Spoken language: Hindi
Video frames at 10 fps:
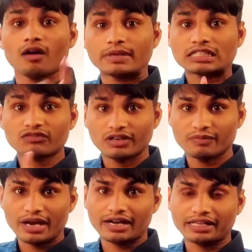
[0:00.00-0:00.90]
अमेजोन
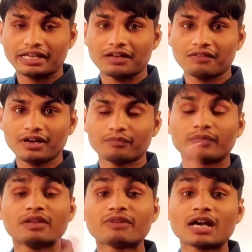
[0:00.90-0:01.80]
फ्लिपकार्ट के अलावा
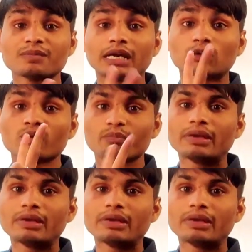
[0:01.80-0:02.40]
फ्लिपकार्ट पे अगर कोई